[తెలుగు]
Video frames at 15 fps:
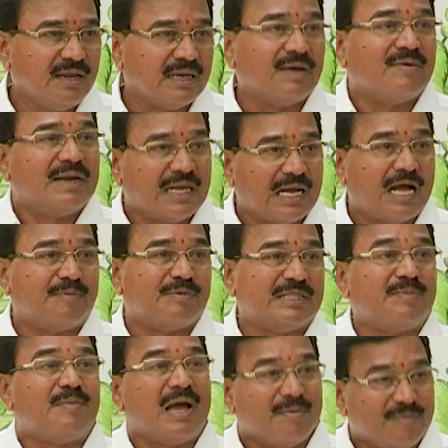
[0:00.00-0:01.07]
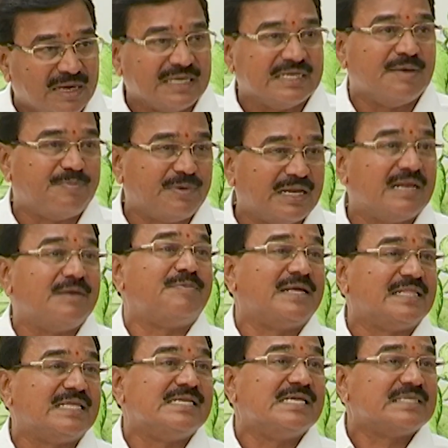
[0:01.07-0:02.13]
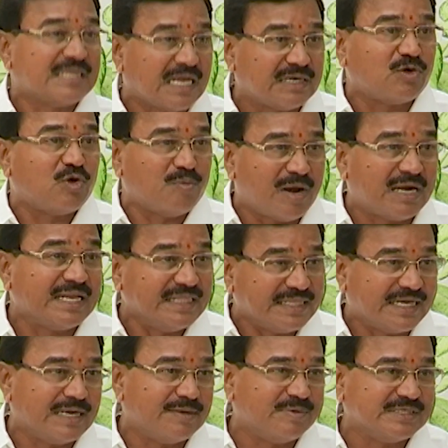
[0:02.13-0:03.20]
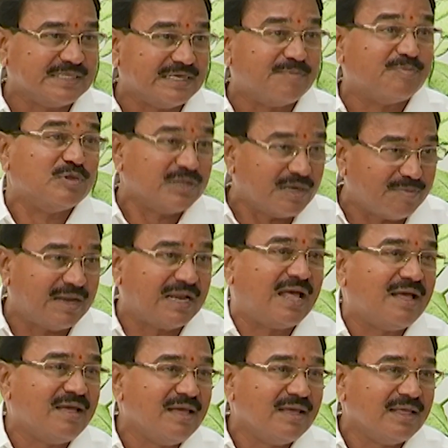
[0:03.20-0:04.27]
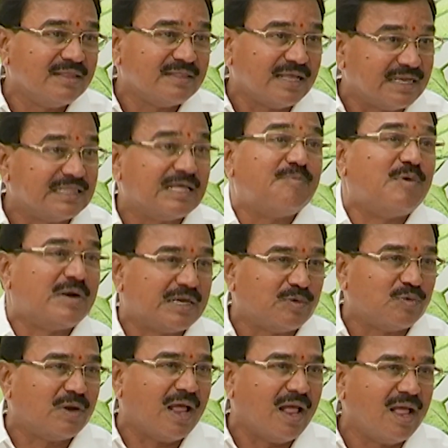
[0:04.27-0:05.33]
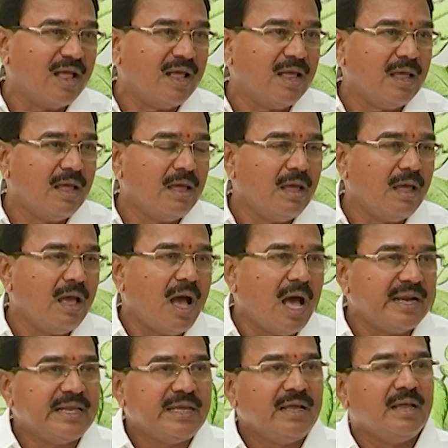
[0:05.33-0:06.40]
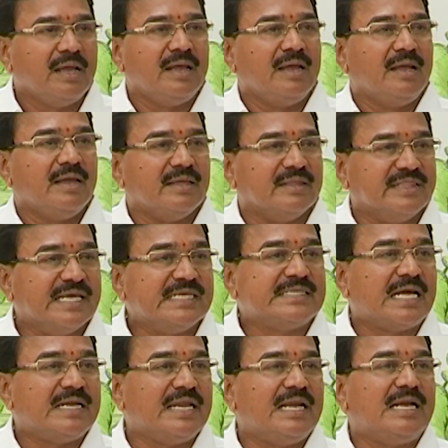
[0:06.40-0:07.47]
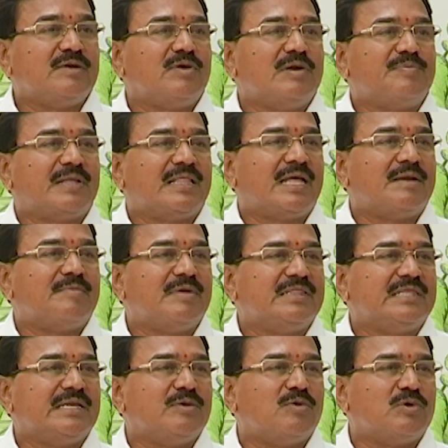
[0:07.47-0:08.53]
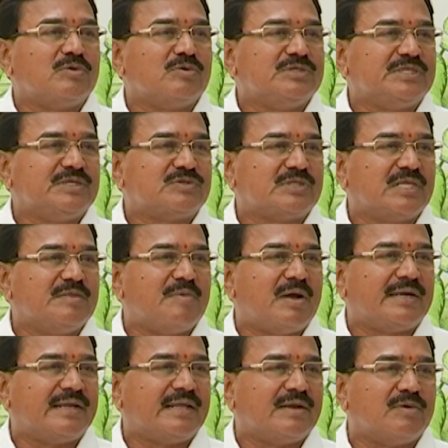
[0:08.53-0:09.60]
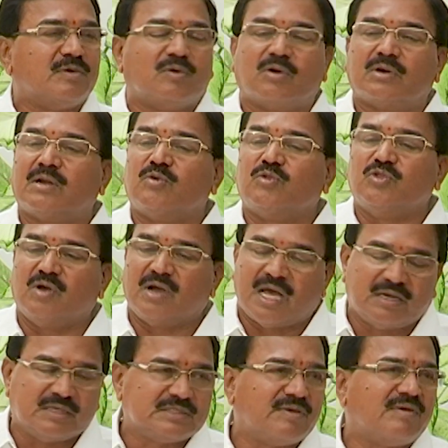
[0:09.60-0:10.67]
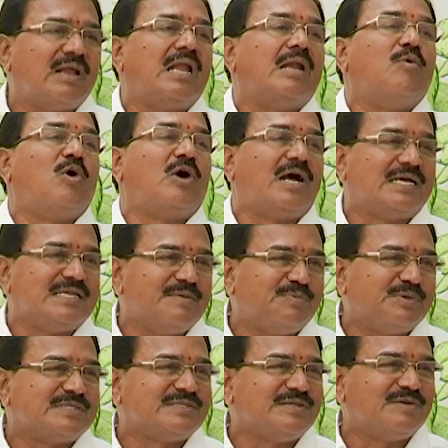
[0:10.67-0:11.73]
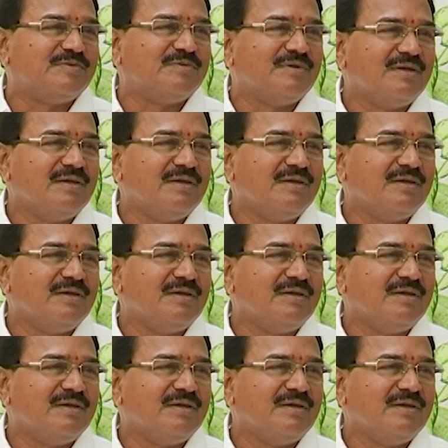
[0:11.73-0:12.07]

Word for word: నా వల్ల కాకపోతే మా ఎమ్మెల్యేకి చెప్పానని ప్రయత్నం చేస్తా అంటాడు మాట ఎందుకైనా మంచిది రేపు పొద్దున మళ్ళా తను తప్పు పట్టకుండా ఎస్ అరే దేశాన్ని వెళ్ళేటువంటి ప్రధానమంత్రి నోటి నుంచి వస్తుంది మాట రెండు కోట్ల ఉద్యోగాలు ఇస్తామని అలవోకగా చెప్పేస్తాడు